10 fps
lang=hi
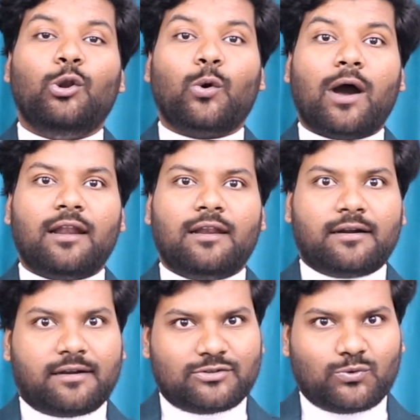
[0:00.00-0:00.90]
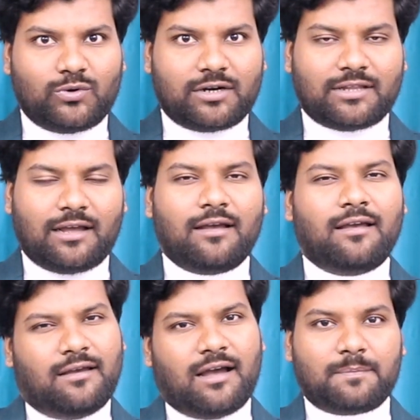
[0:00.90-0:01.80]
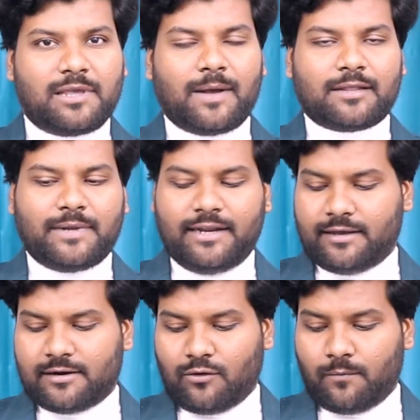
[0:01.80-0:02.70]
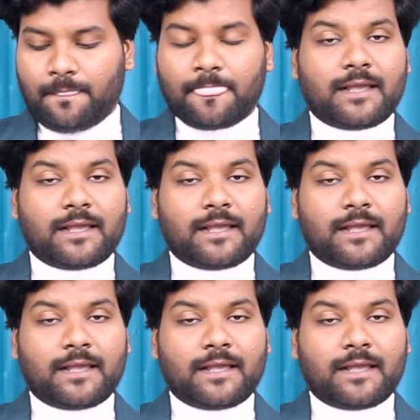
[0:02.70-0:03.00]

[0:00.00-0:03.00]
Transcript: लोहा लट स्कूटर था अब की बात मैं नहीं कर रहा हूँ